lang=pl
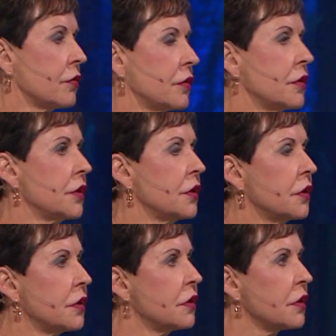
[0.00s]
jak to
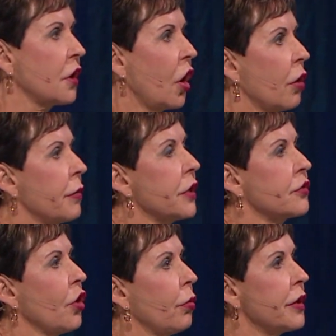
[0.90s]
dobrze znana mi
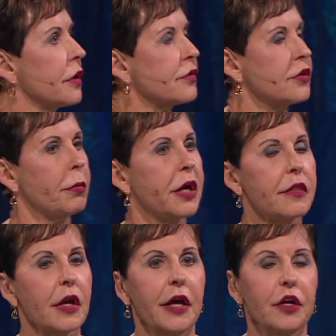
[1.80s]
osoba zrobiła
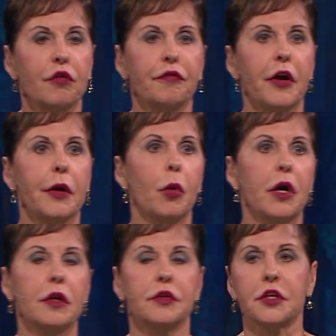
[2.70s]
to i tamto.
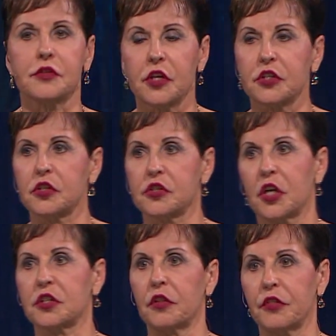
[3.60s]
Odparłam mu
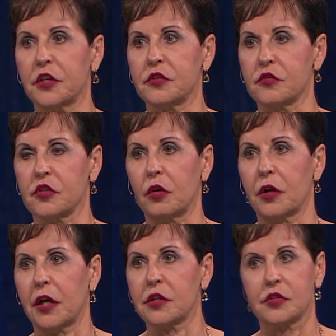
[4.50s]
na to
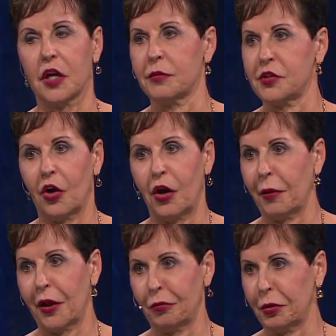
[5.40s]
przepraszam, ale nie wierzę w
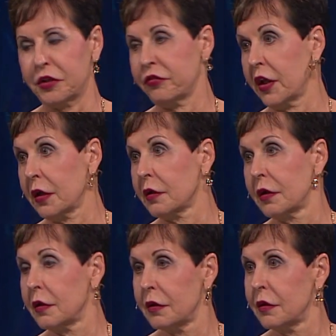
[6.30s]
to.
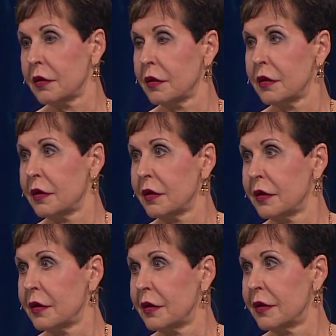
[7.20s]
Na pewno coś
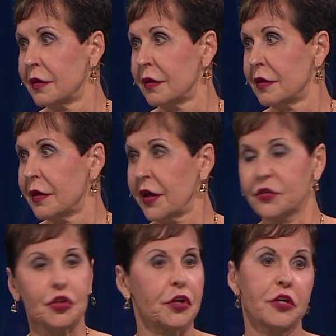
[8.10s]
źle usłyszałam
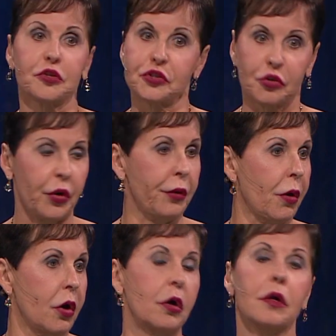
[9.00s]
albo źle
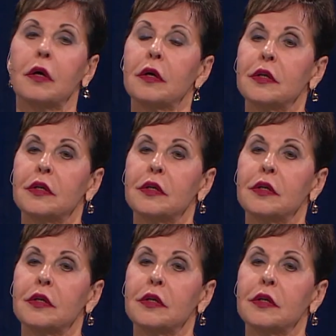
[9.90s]
zrozumiałeś.